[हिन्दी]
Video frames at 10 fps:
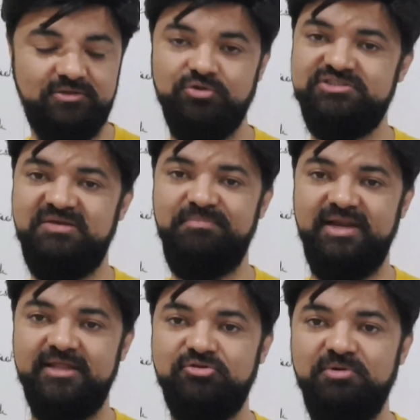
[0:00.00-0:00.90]
तो जिम
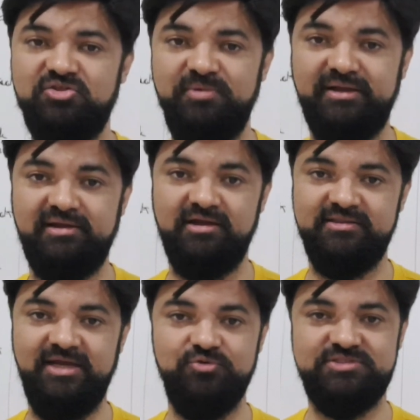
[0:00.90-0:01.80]
मैंने सुबह सुबह कर
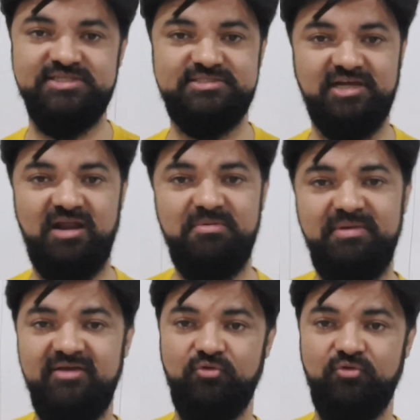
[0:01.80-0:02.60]
दिया उसी इंस्टाग्राम पर मैंने